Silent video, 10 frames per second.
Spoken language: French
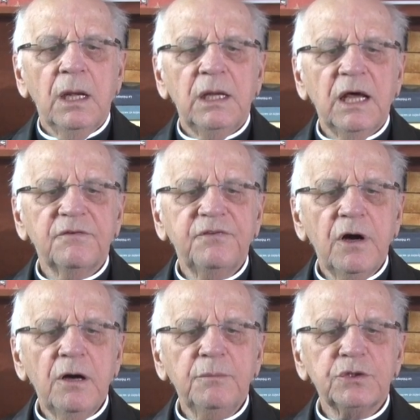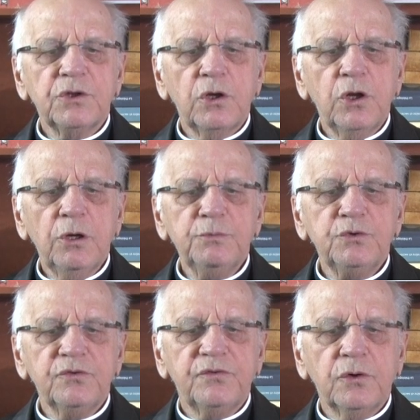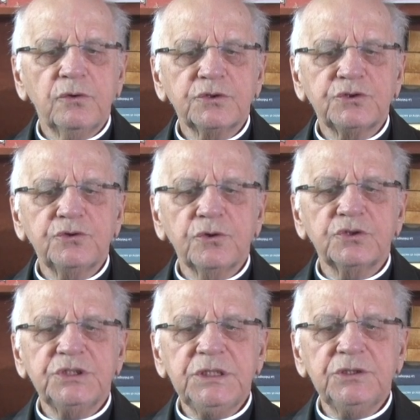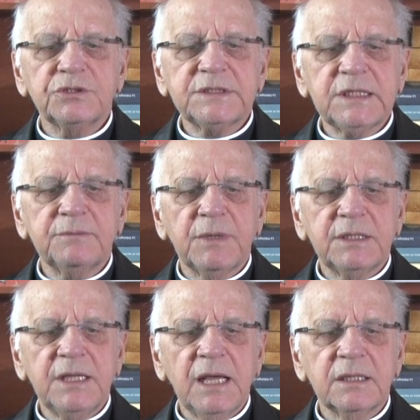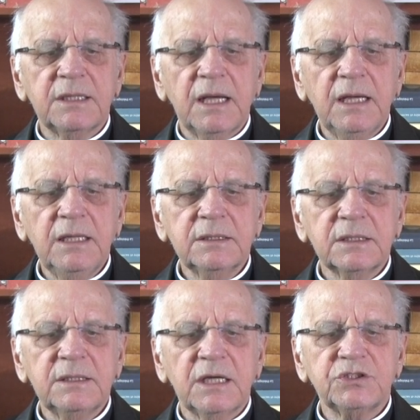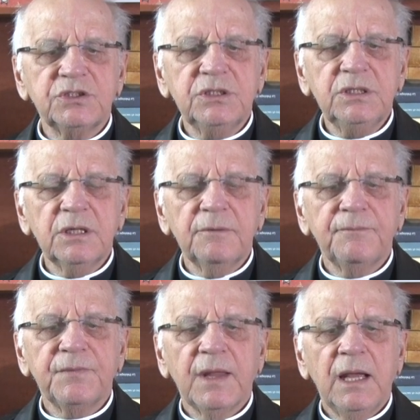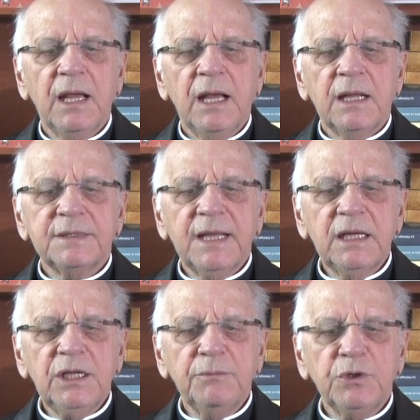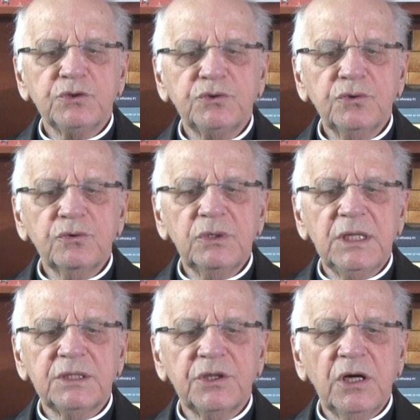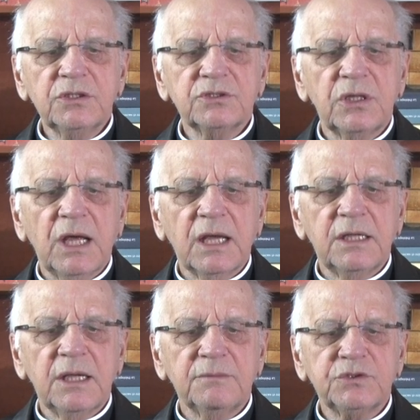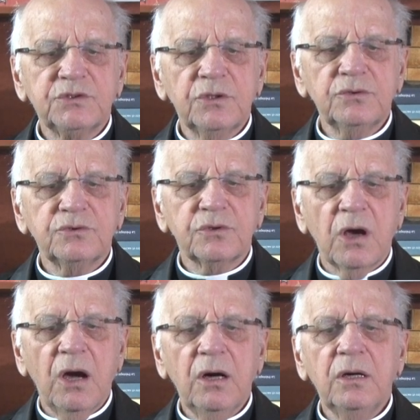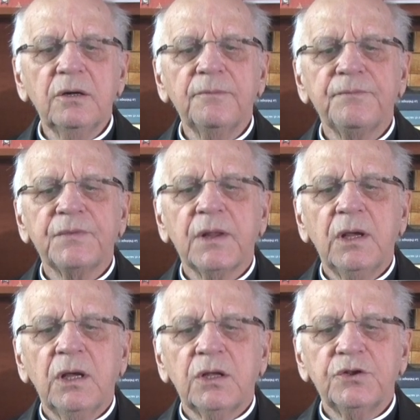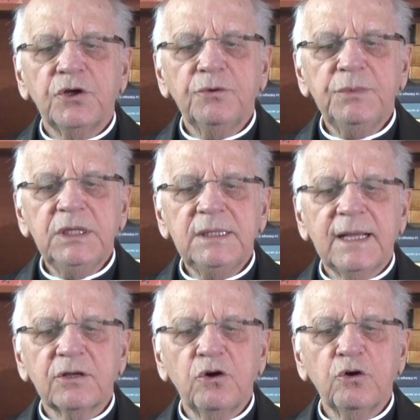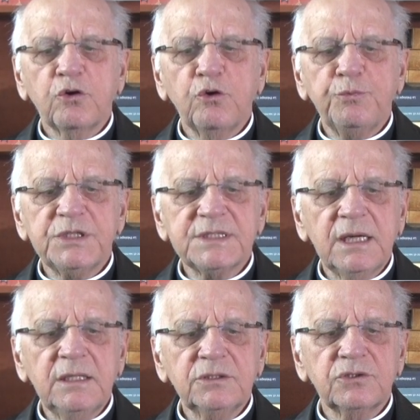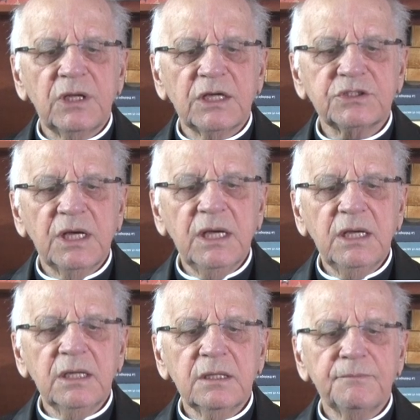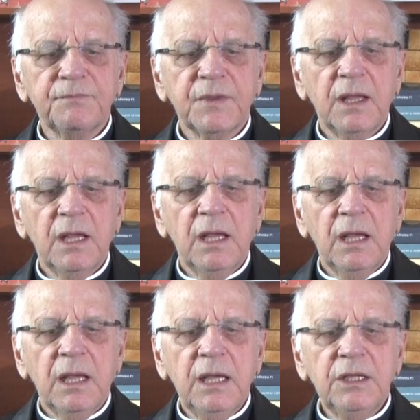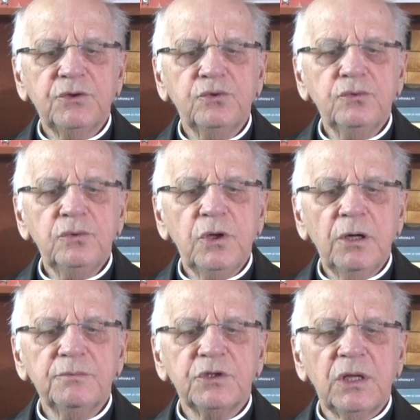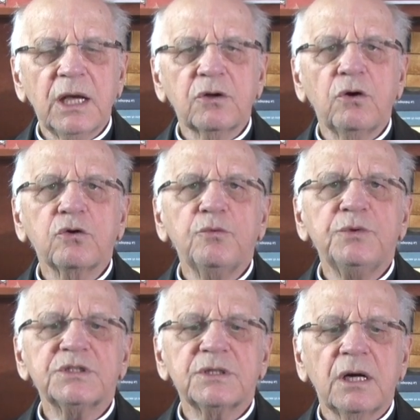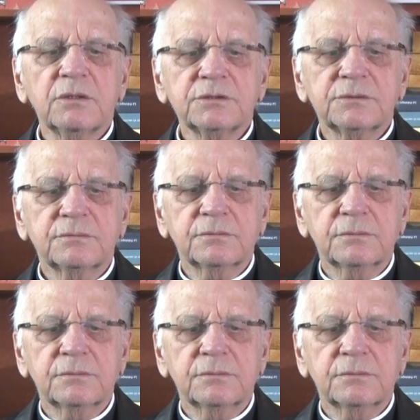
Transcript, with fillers: La forme de l'homme nouveau surgit de cette manière d'être et d'agir dans la mesure où l'état de la rédemption du corps domine la concupiscence de la chair et tout l'homme de la concupiscence.